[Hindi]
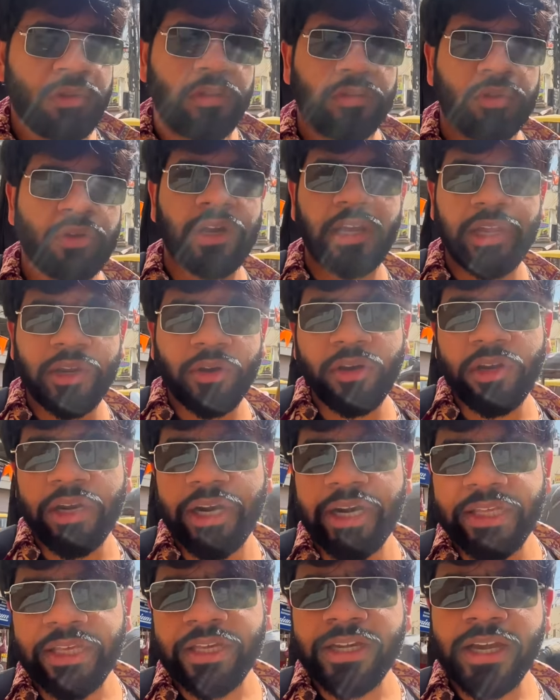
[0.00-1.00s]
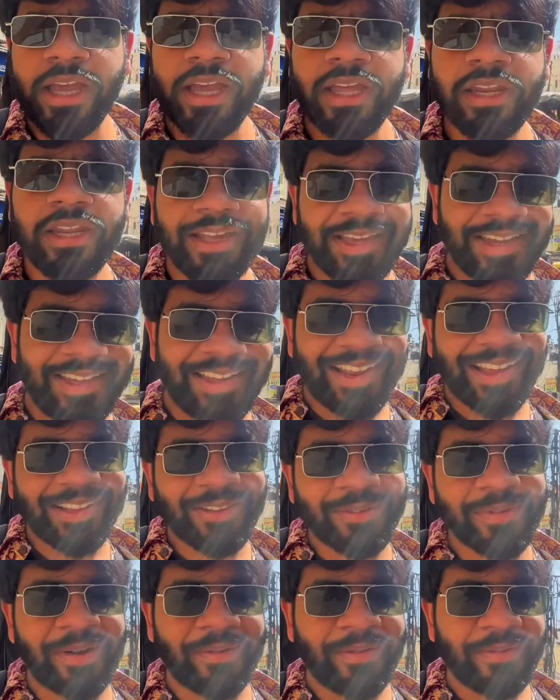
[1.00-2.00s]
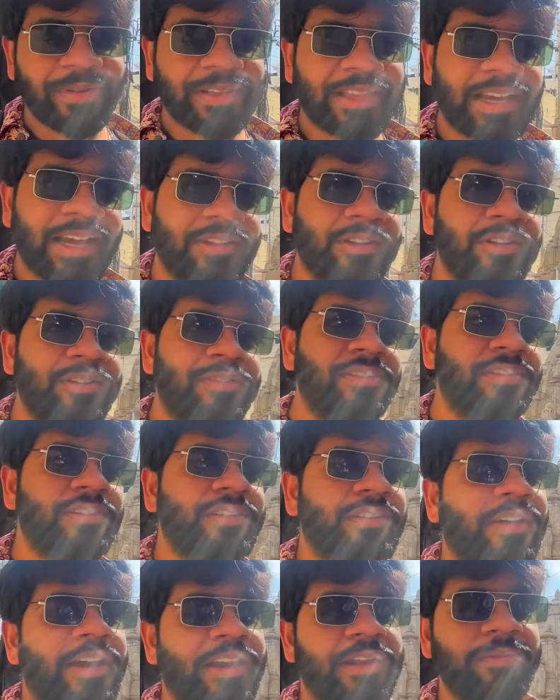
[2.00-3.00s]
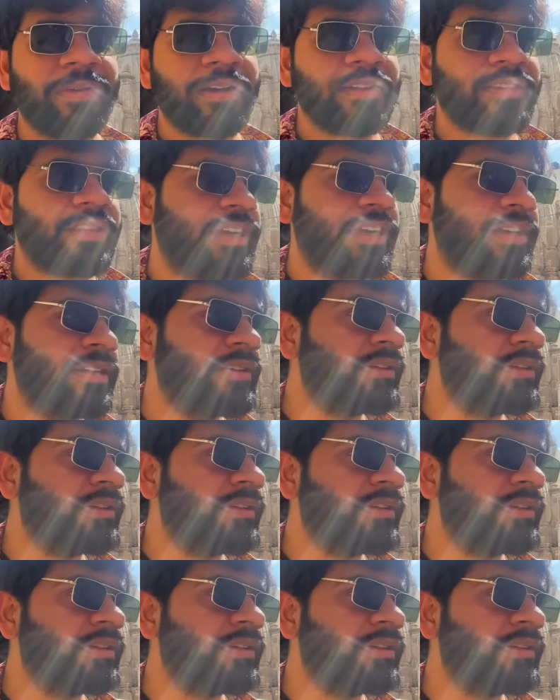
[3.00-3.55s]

तो अगर कोई लड़की का इयरिंग गिरा है तो हमें बता दो हमारे पास है